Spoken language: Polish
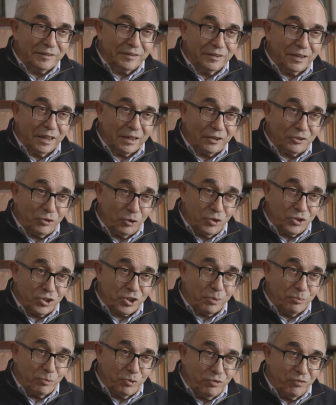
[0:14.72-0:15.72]
na
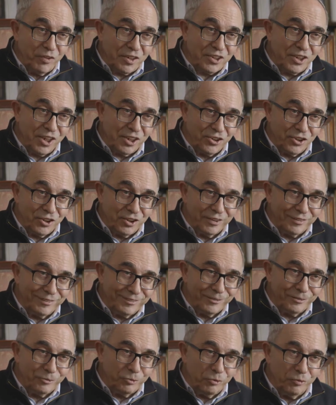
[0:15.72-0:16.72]
Katolickim Uniwersytecie,
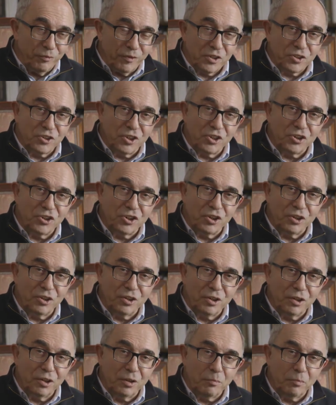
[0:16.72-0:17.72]

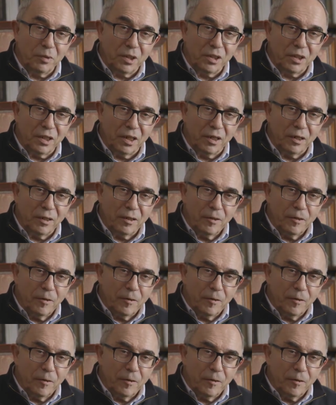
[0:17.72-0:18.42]
Uniwersytecie imienia,